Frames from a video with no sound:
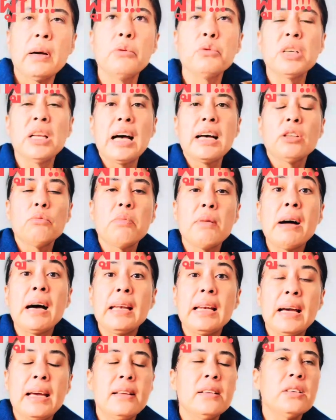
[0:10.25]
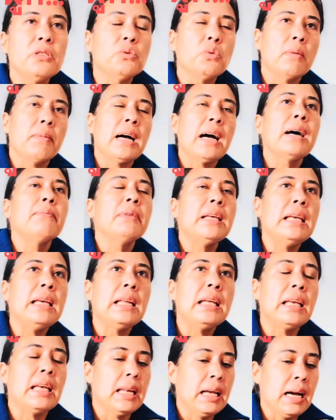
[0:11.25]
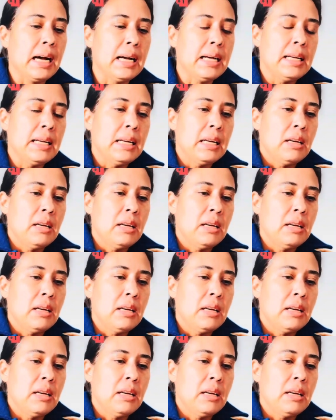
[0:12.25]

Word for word: อุจจาระต้องประมาณไหนถึงจะสุขภาพดี อะไรเงี้ยนะคะ